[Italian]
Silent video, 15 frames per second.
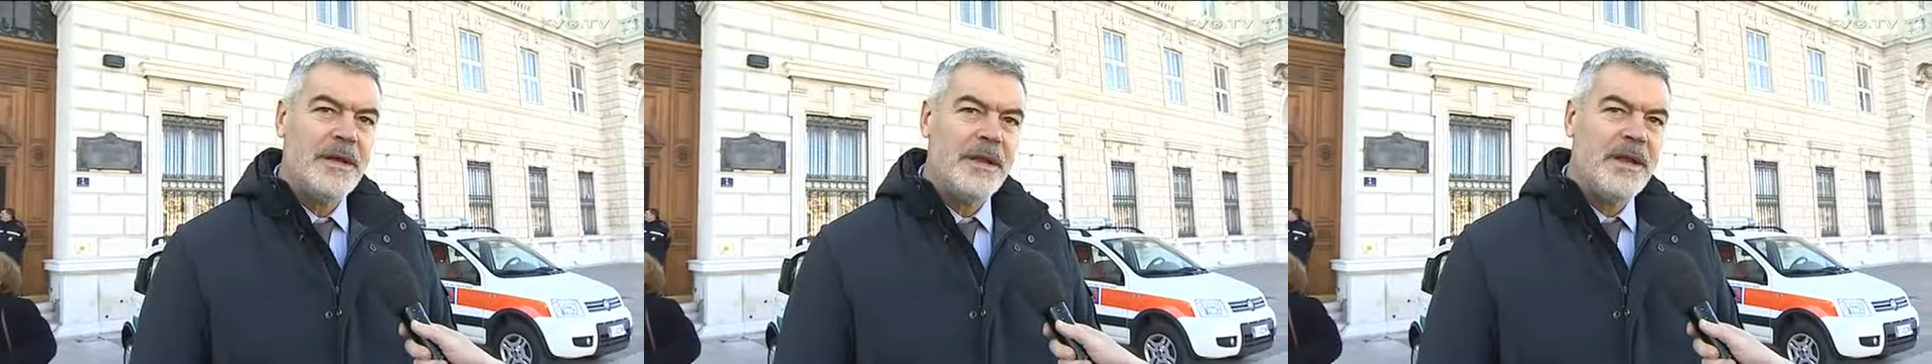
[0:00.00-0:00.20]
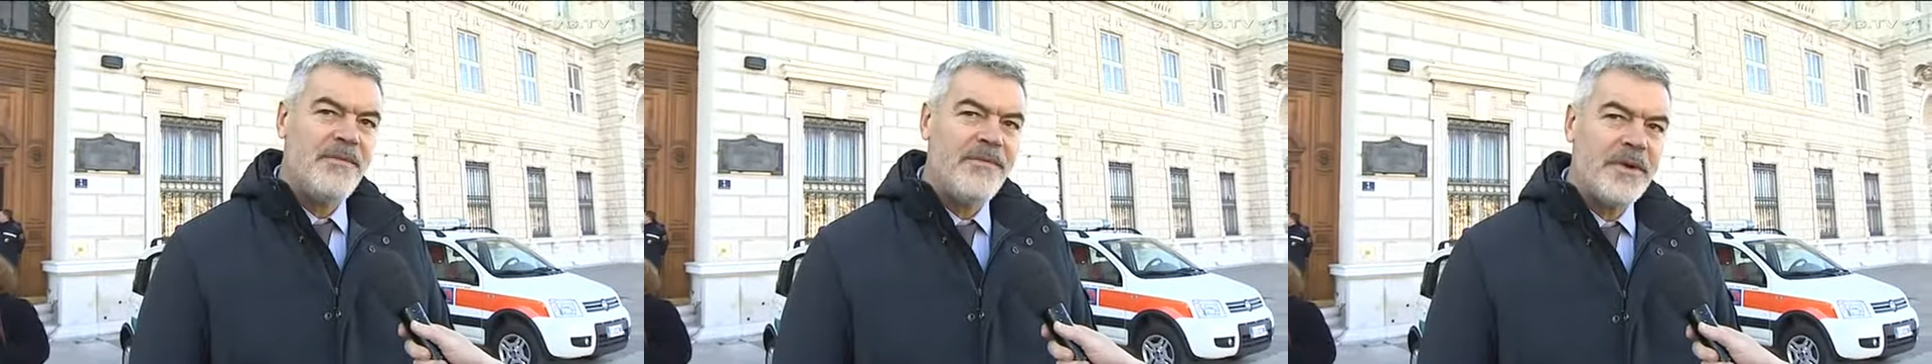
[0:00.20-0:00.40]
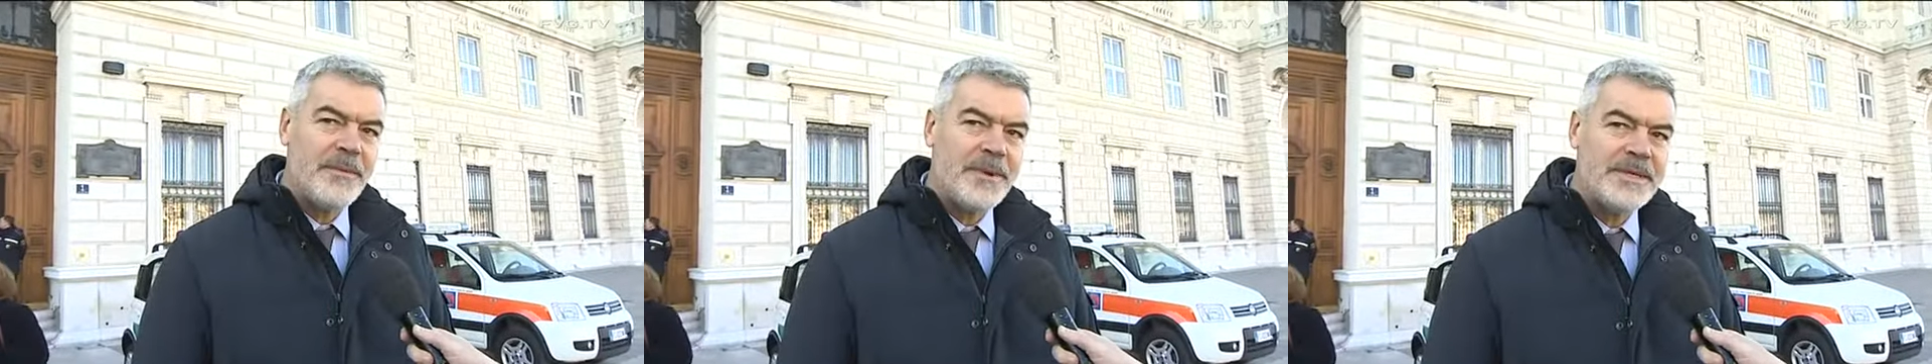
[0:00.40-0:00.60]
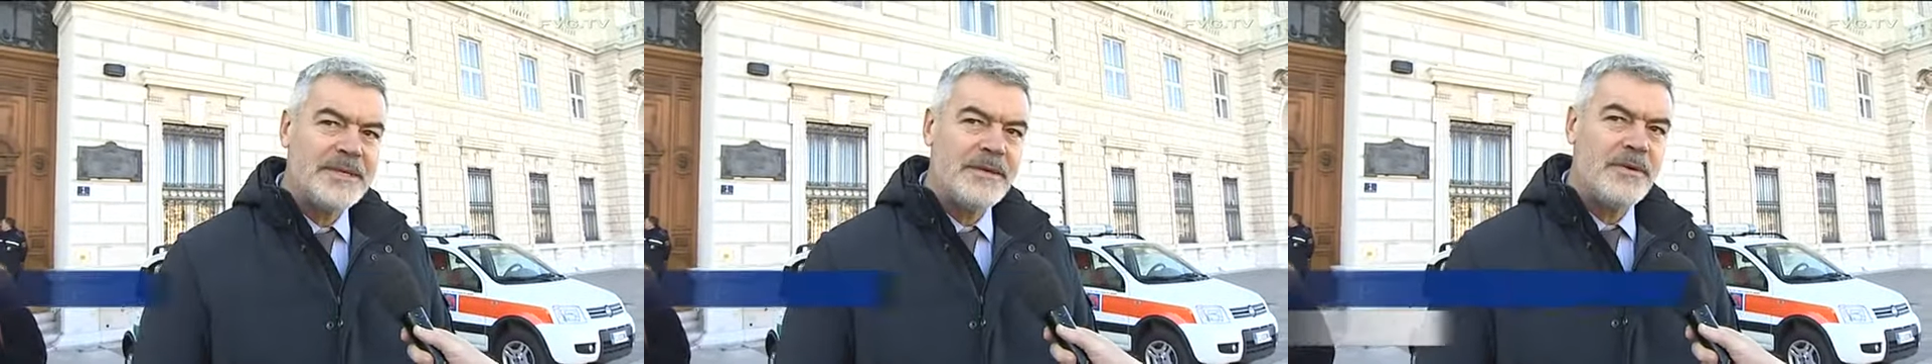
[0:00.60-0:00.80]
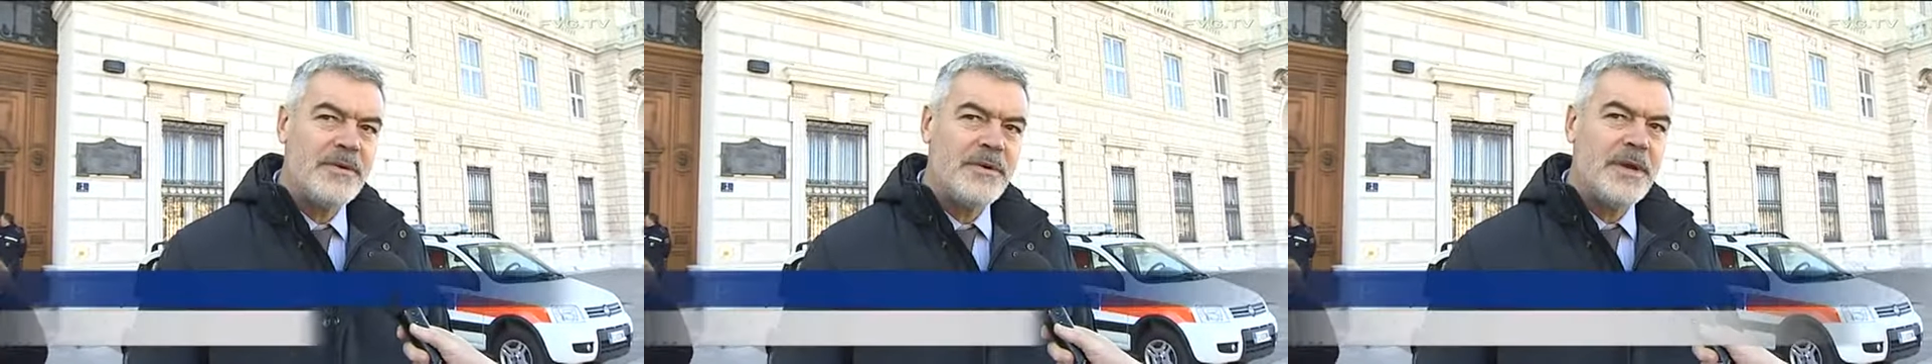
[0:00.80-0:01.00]

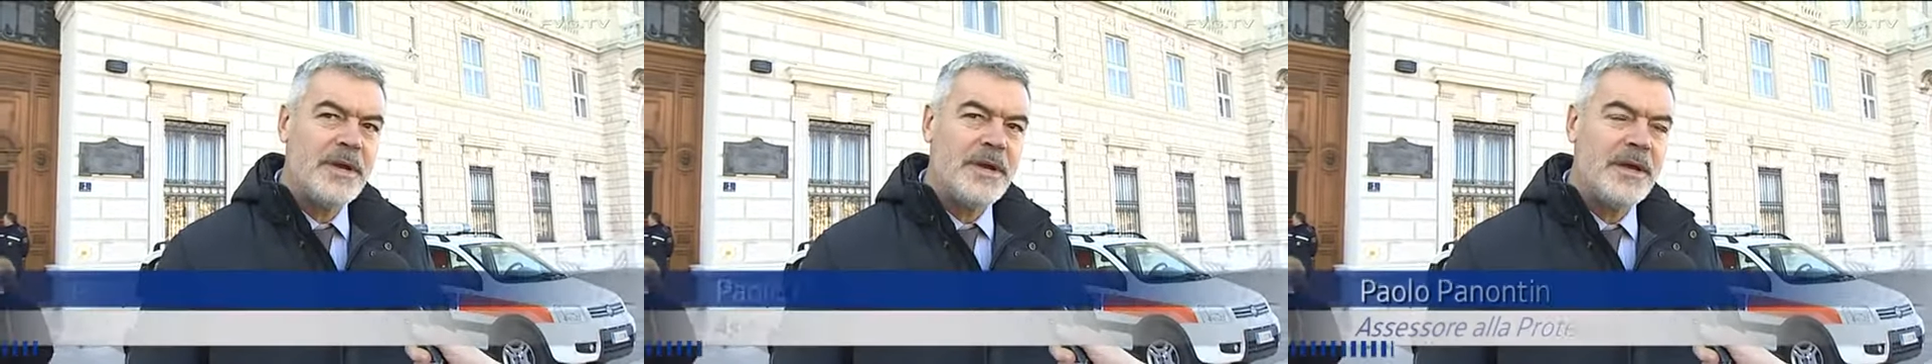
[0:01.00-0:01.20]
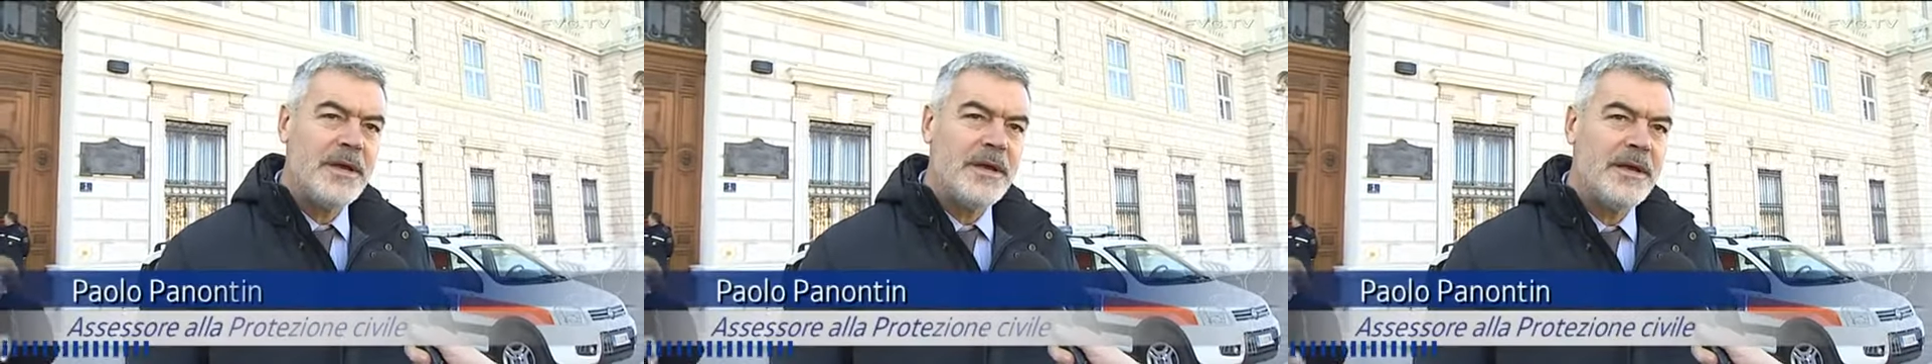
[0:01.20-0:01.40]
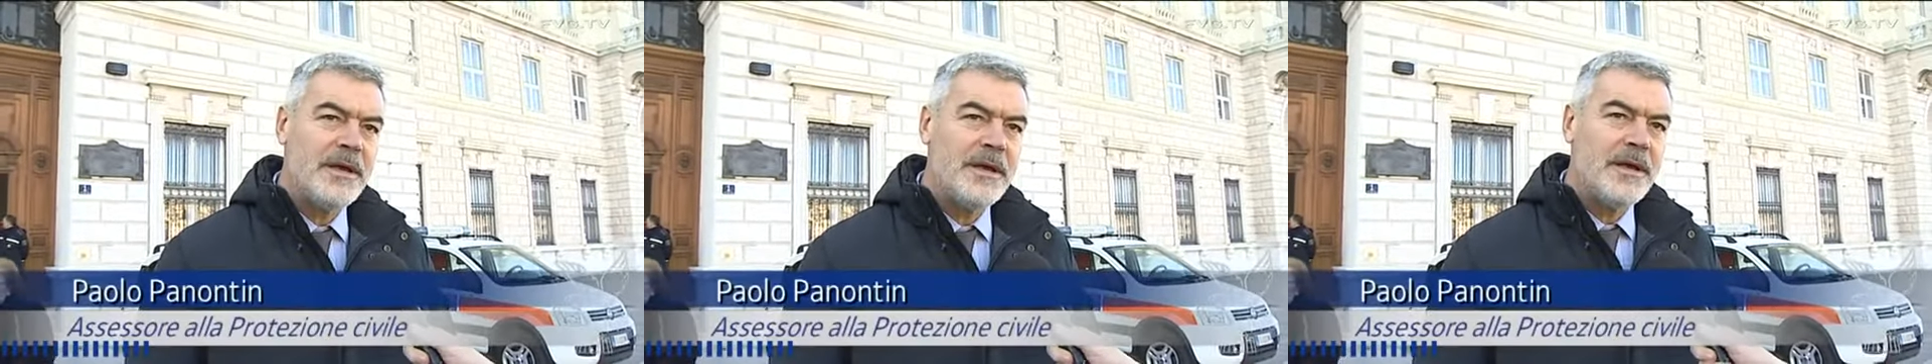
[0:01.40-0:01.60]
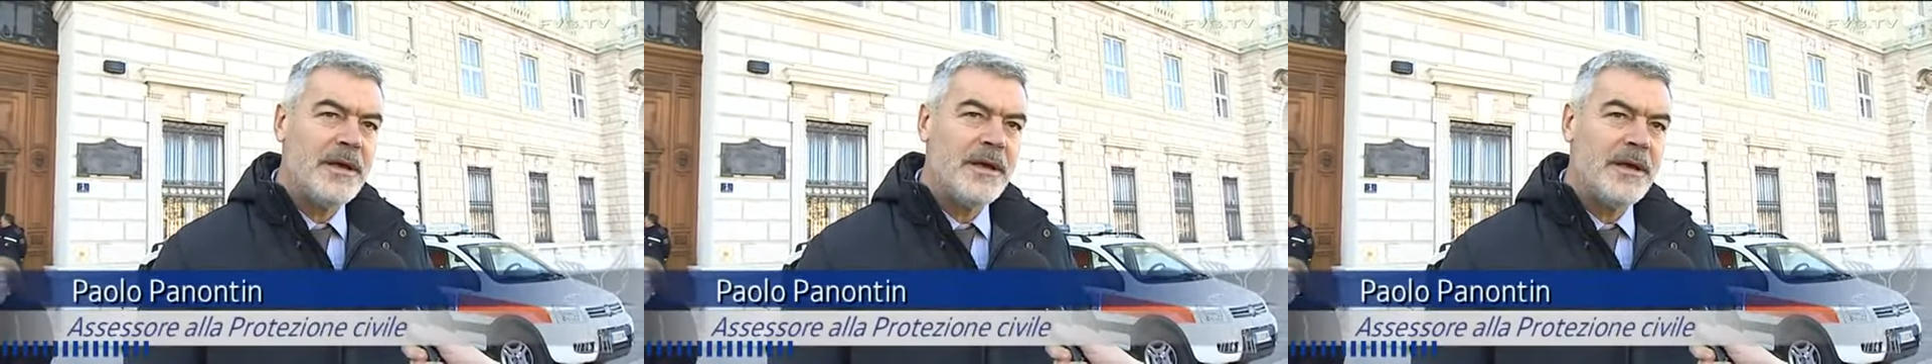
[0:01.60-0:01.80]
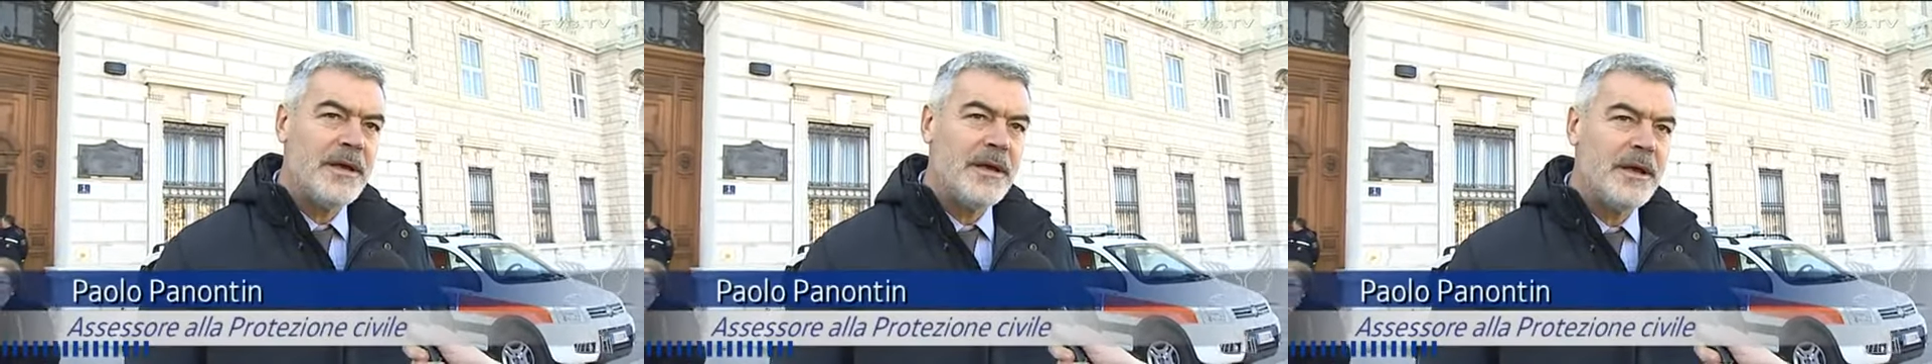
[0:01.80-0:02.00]
l'affermazione
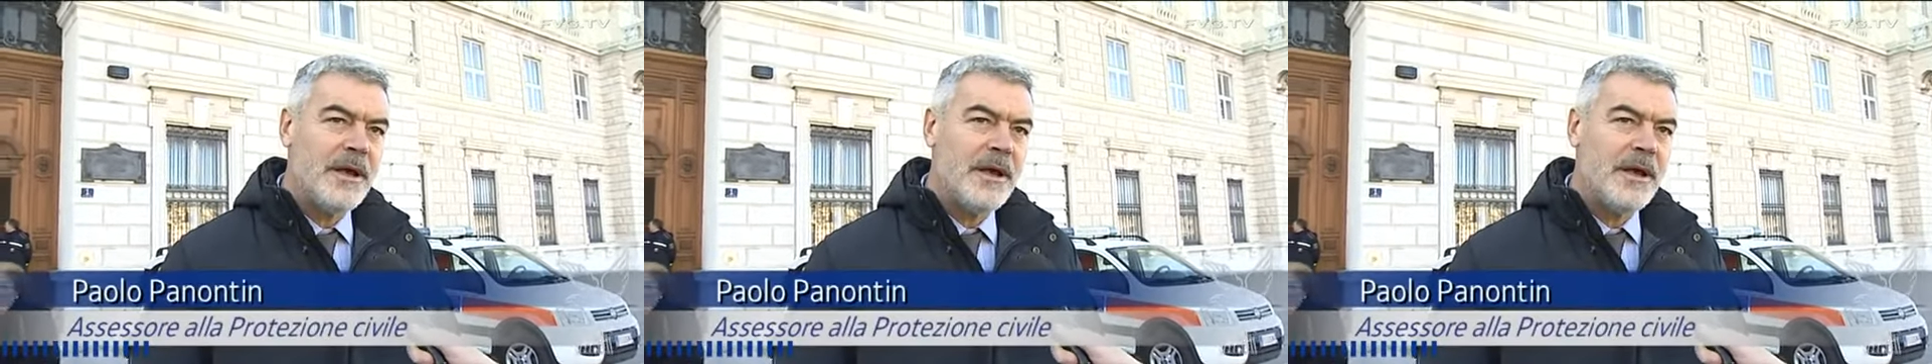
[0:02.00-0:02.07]
eh,